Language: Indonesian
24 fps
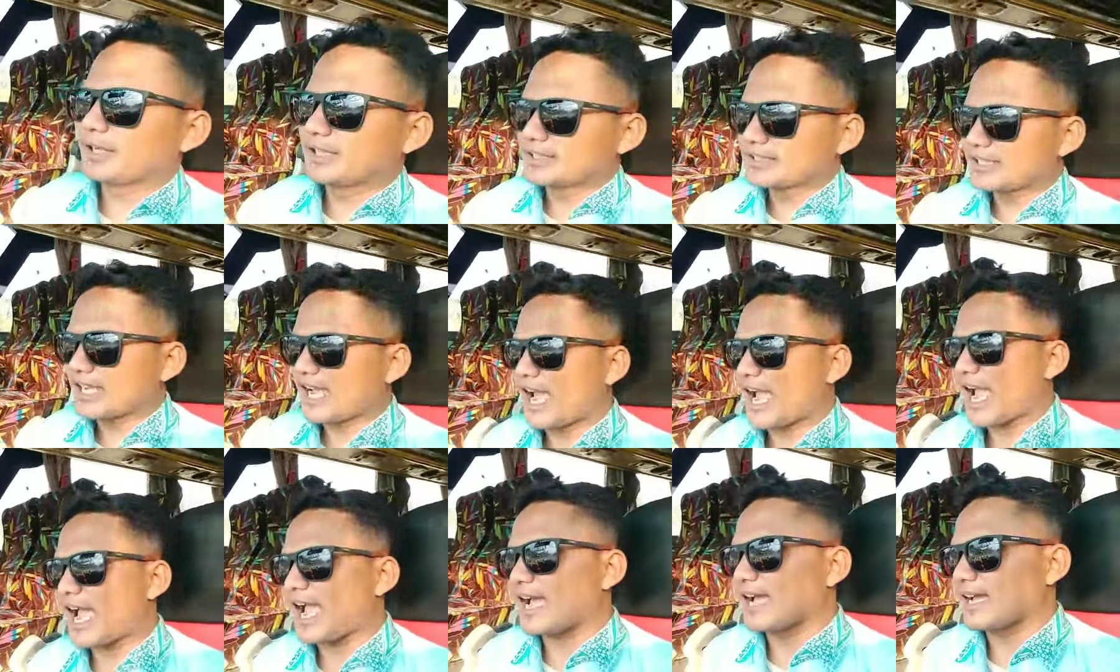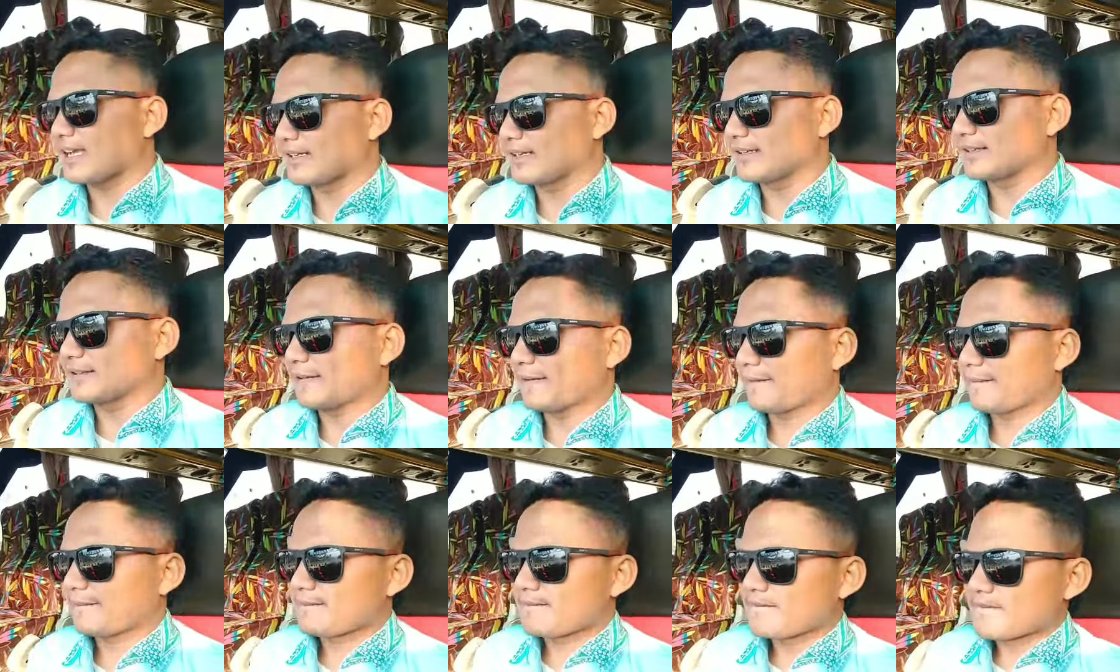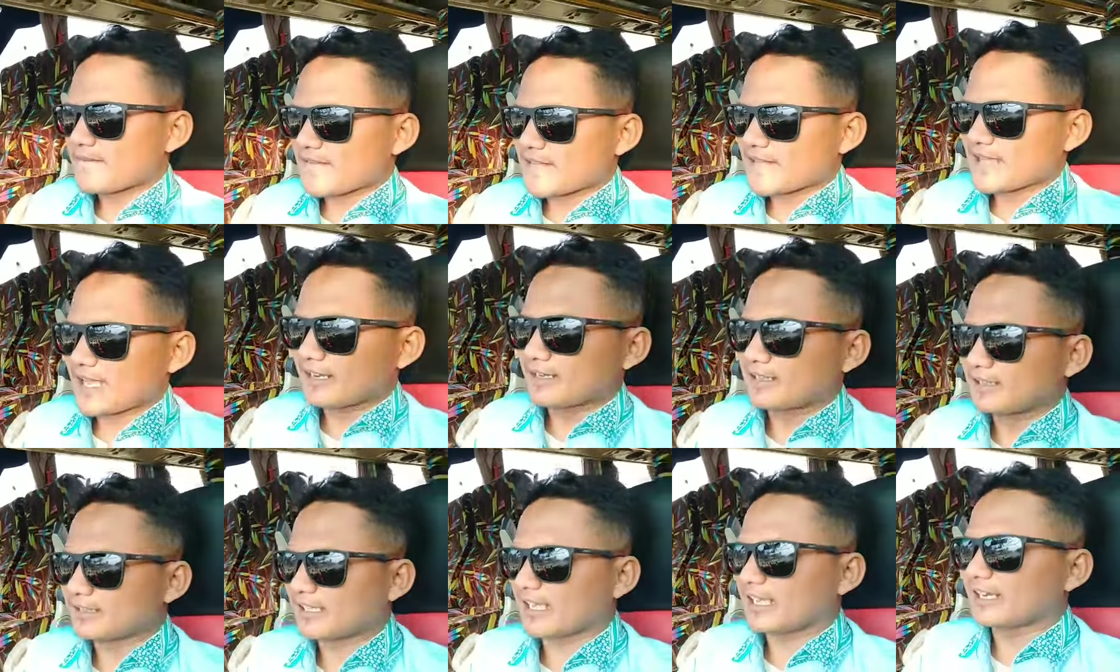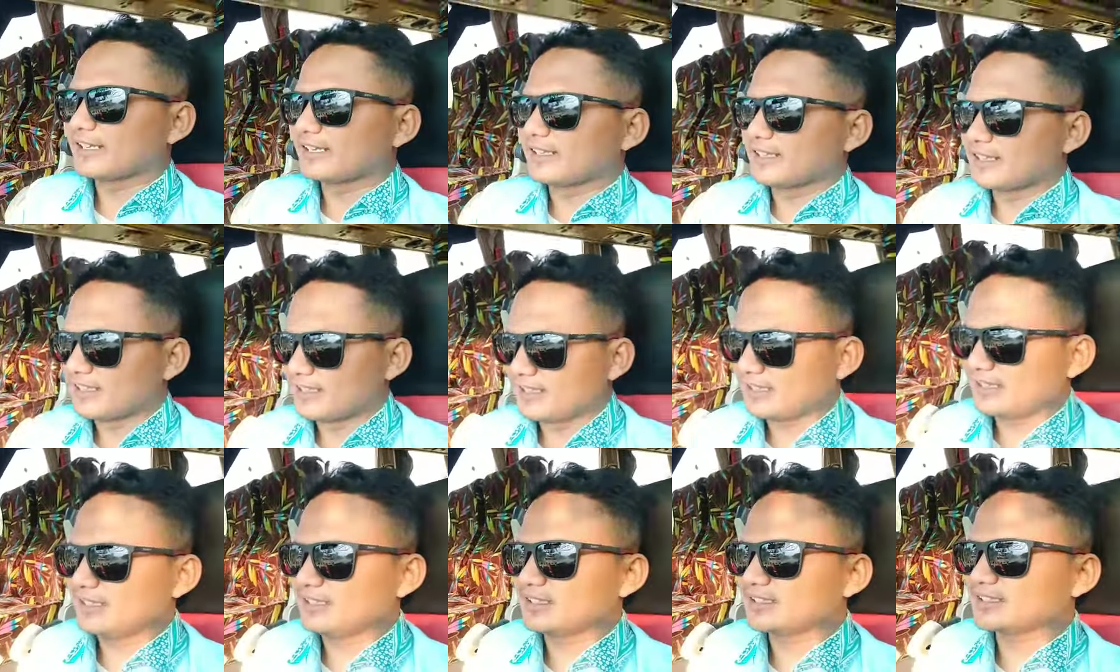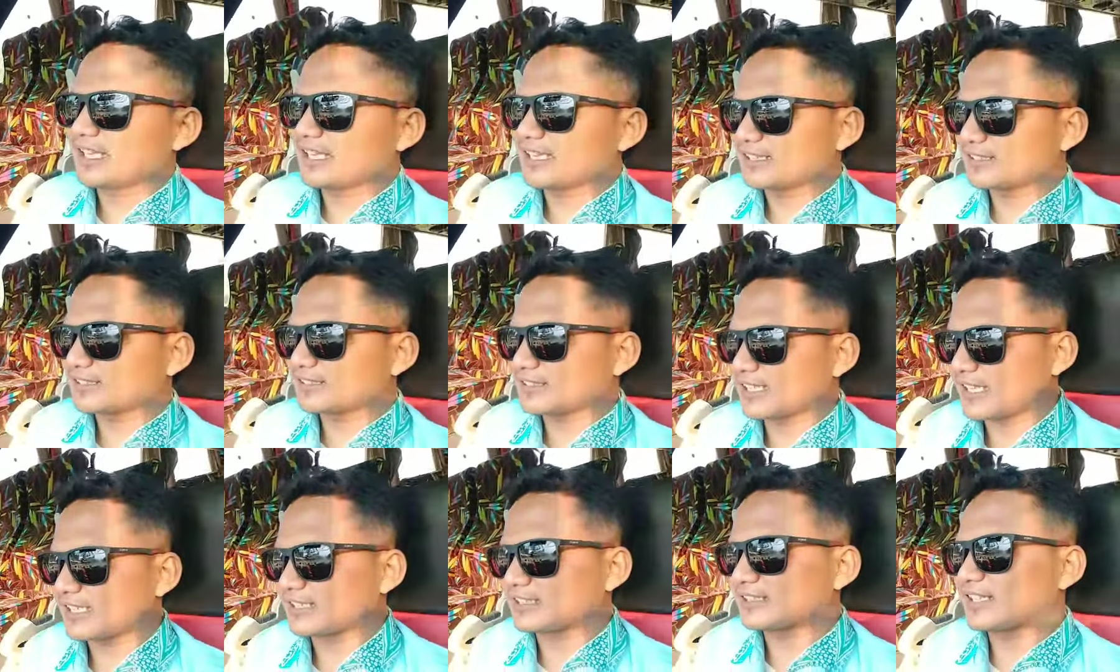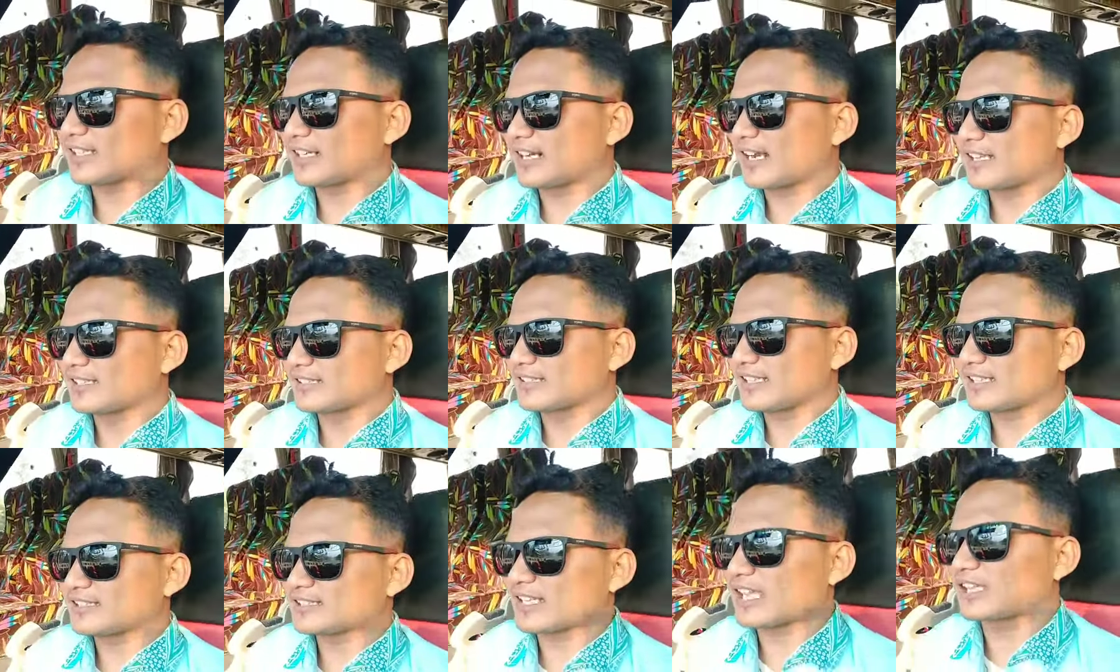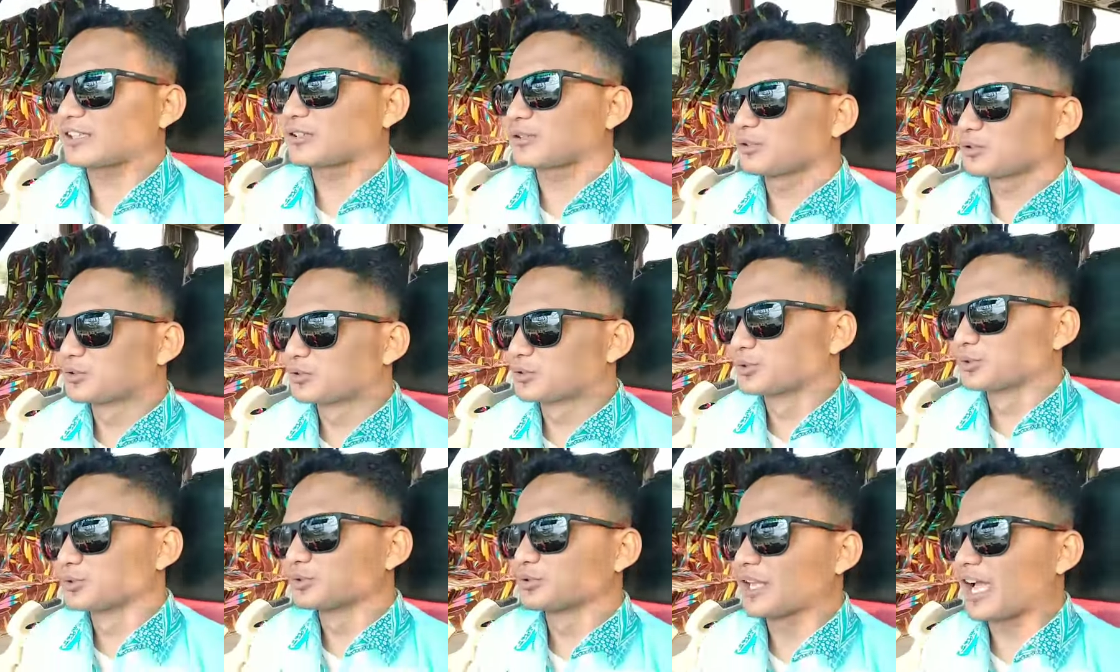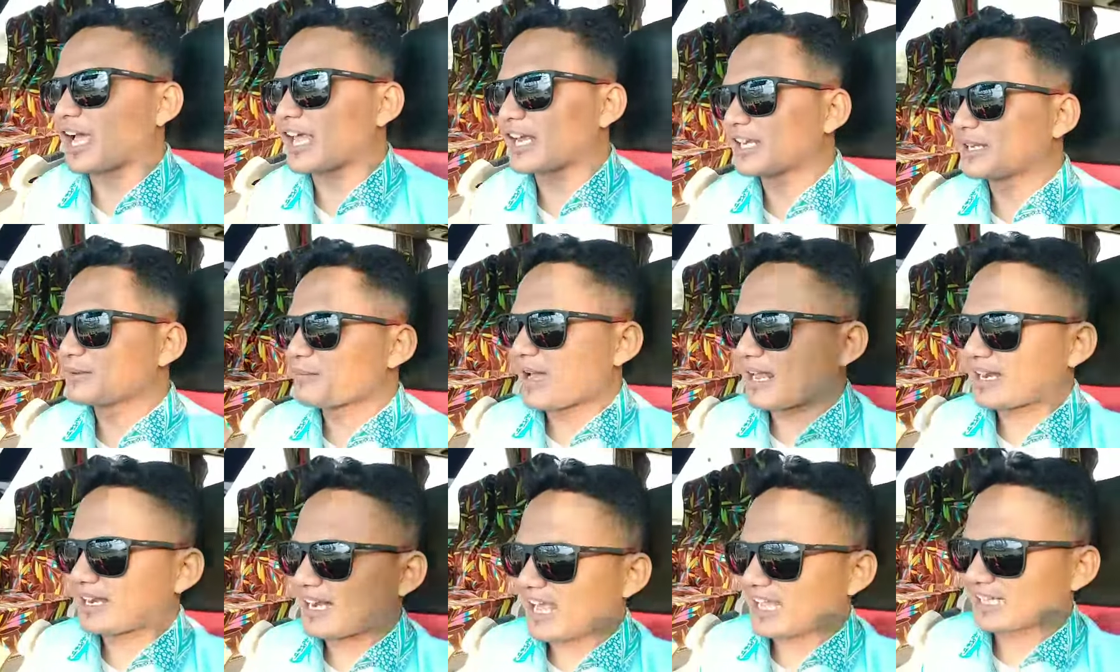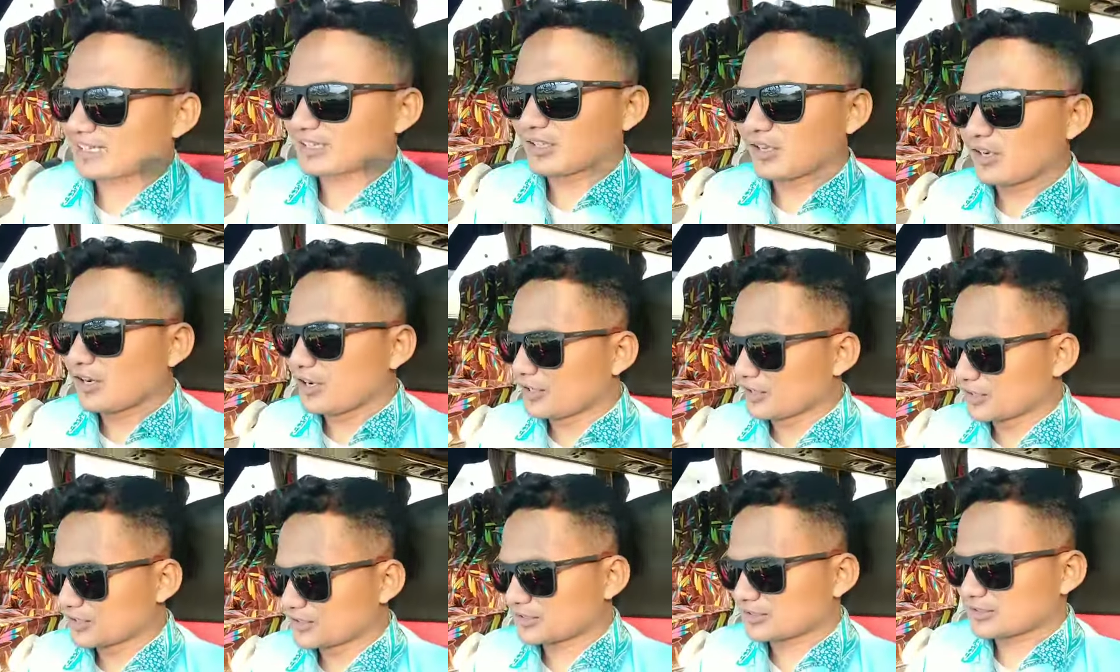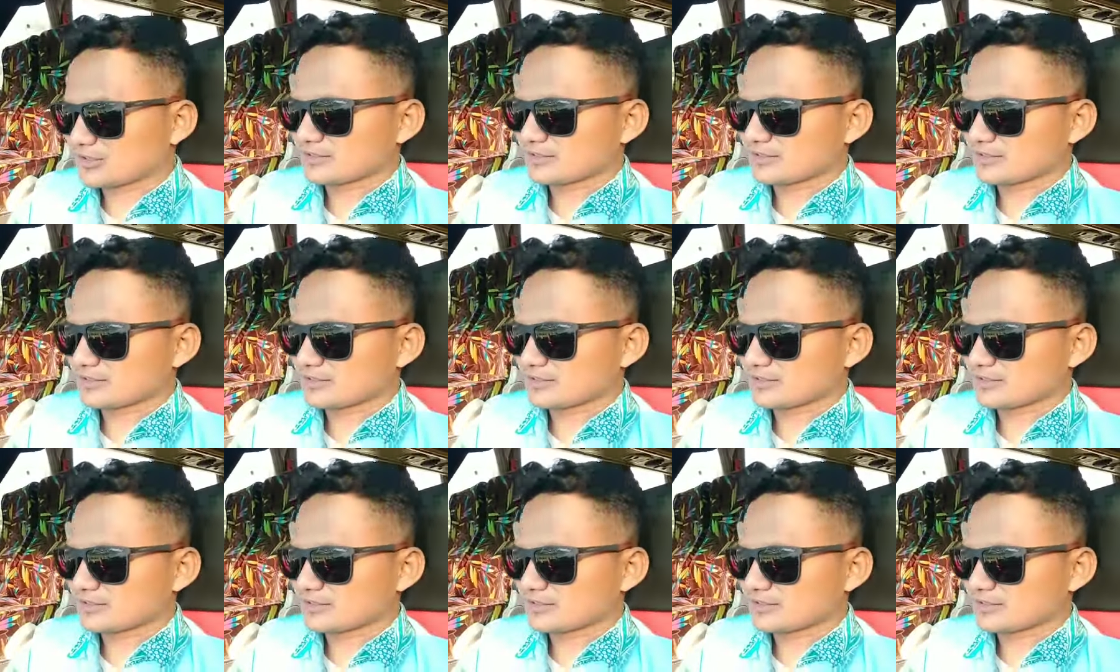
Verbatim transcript: minyak jadi tadi satu santerannya satu juta lima ratus